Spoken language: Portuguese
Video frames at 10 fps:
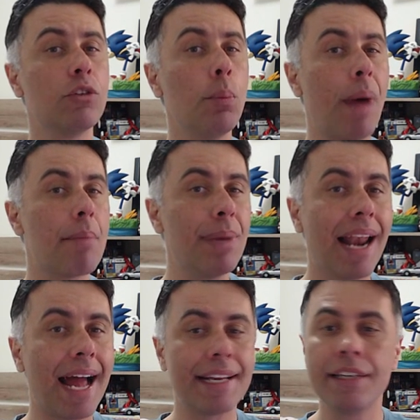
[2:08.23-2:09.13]
do
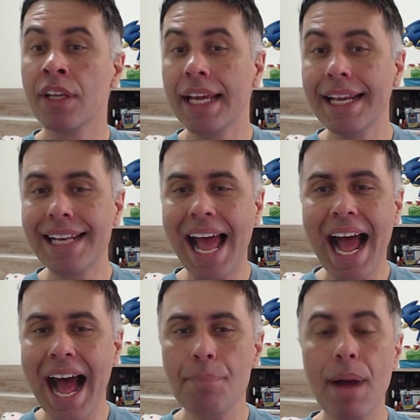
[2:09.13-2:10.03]
pipeline e
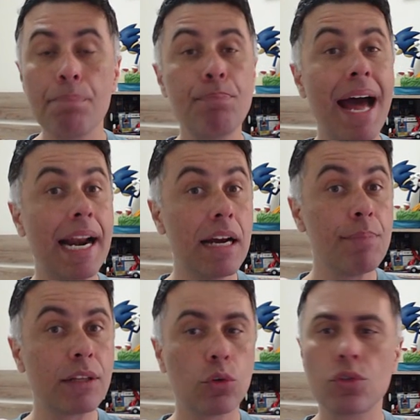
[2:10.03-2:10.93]
na aba
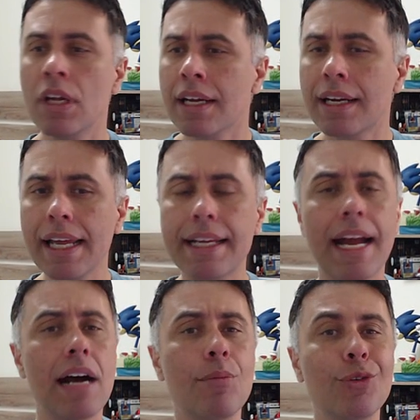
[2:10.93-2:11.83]
Parâmetros
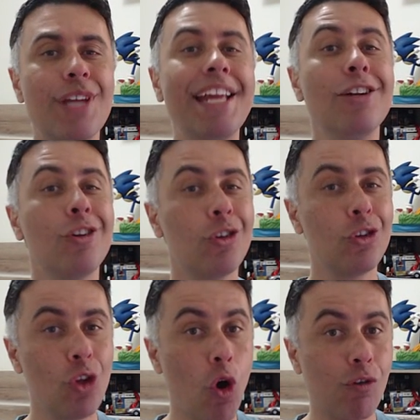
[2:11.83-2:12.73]
clicamos em
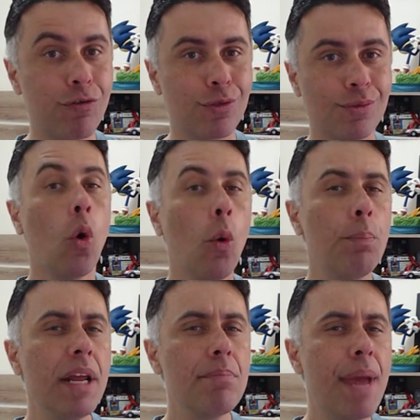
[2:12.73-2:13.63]
Novo. O
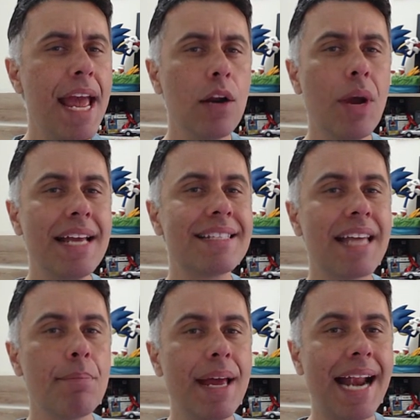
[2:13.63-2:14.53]
primeiro
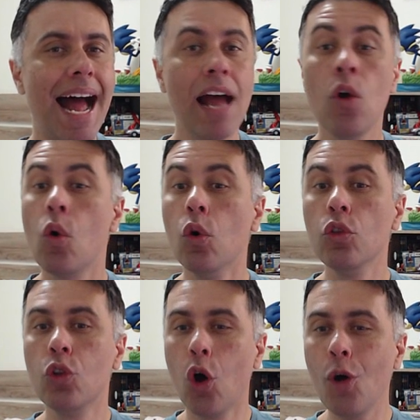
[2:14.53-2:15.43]
receberá o
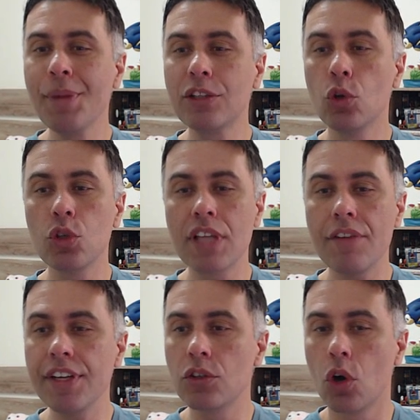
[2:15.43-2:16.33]
nome do
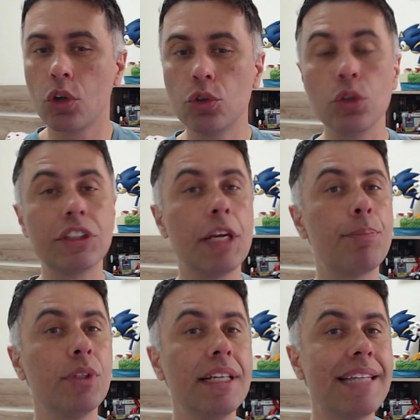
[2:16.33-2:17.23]
servidor do
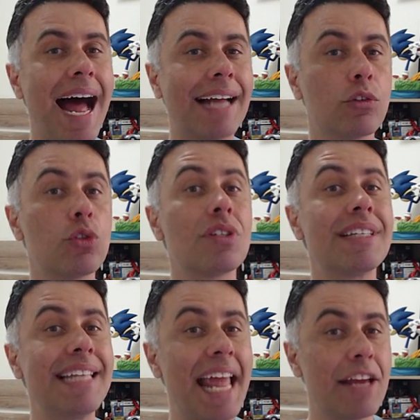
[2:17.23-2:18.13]
tipo de dados
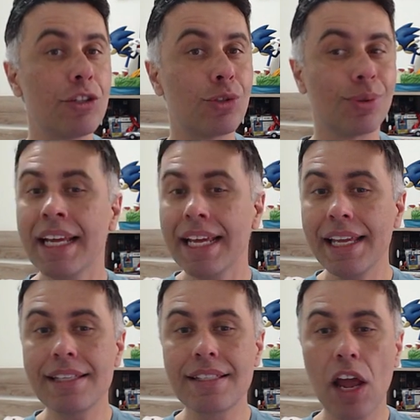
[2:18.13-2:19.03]
texto,
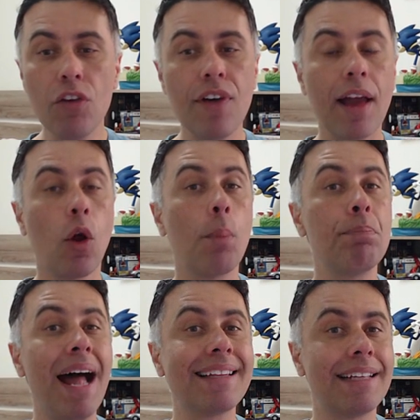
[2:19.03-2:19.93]
e seu valor
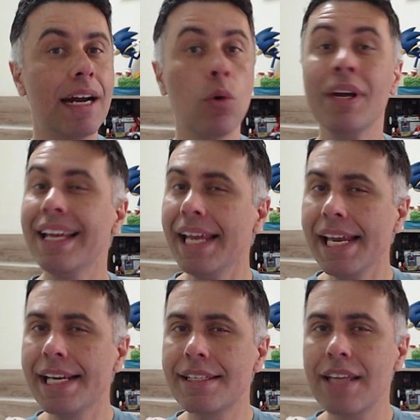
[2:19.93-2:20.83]
padrão
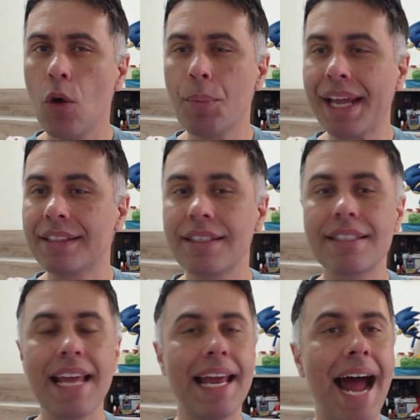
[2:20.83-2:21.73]
inicialmente
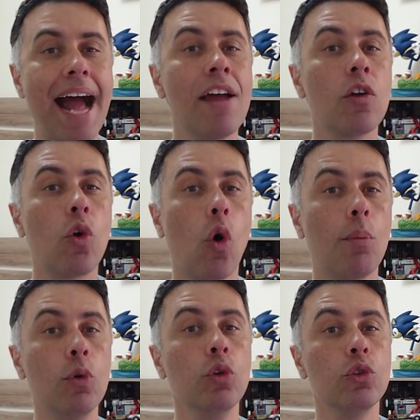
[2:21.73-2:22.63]
será
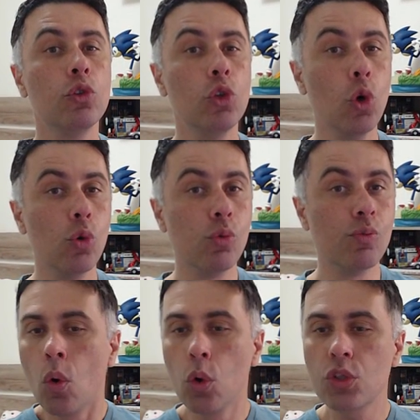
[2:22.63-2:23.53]
como null.
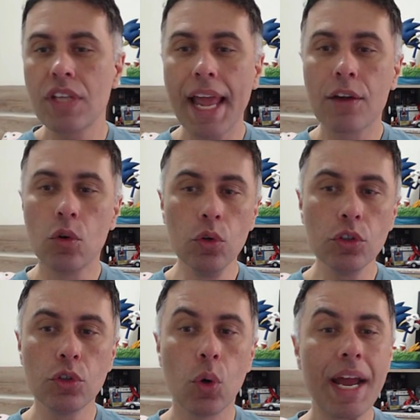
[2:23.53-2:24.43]
O
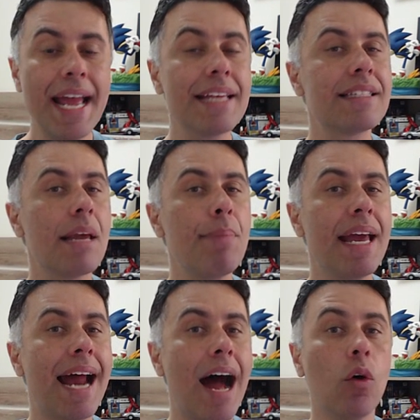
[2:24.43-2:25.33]
segundo
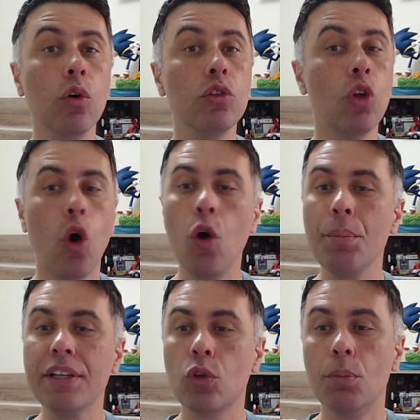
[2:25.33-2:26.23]
receberá o
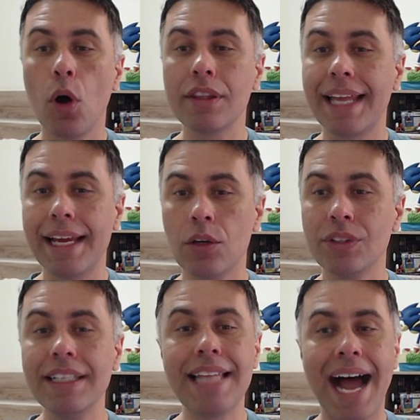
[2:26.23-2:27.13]
nome do modelo
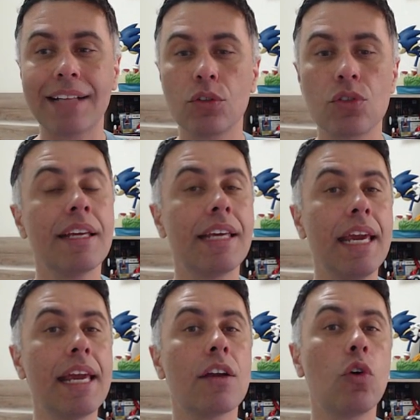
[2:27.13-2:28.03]
de dados,
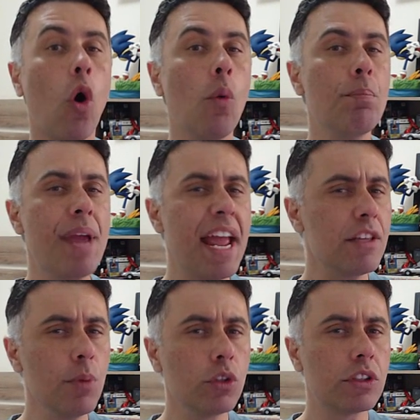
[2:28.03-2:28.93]
que, com o
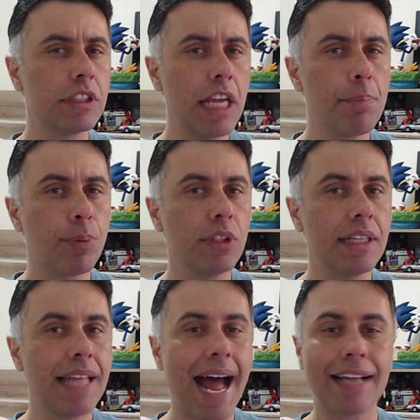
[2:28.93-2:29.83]
mesmo tipo de
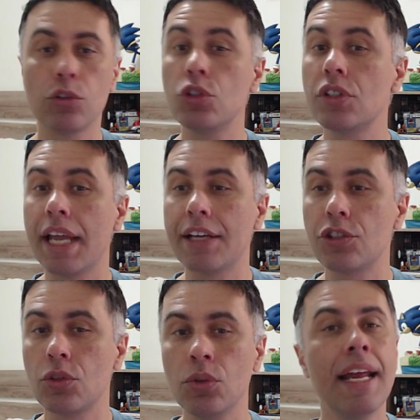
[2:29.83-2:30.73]
dados
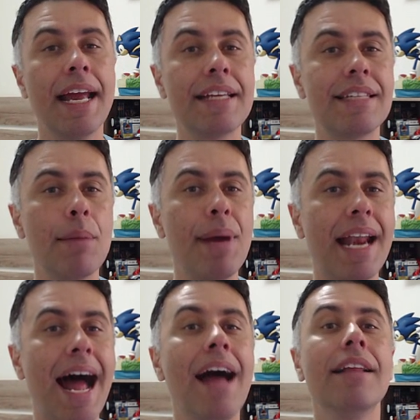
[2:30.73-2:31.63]
texto,
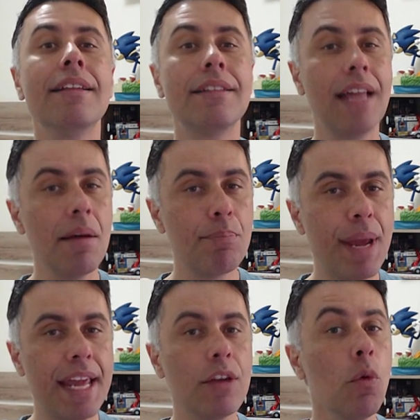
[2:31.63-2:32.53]
receberá
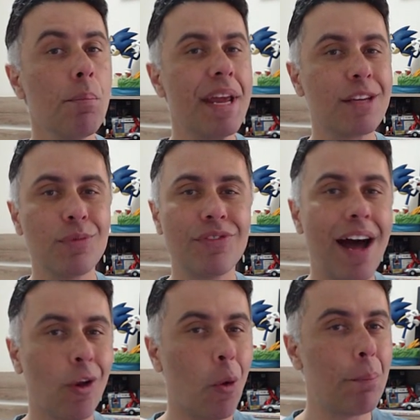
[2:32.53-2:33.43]
também o mesmo
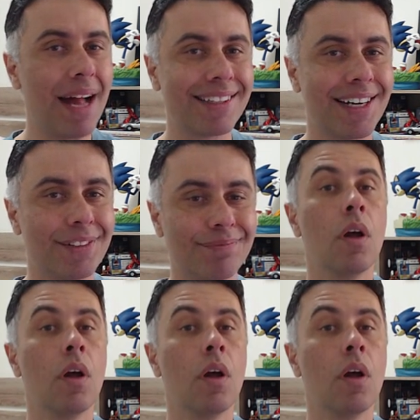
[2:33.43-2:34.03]
valor padrão.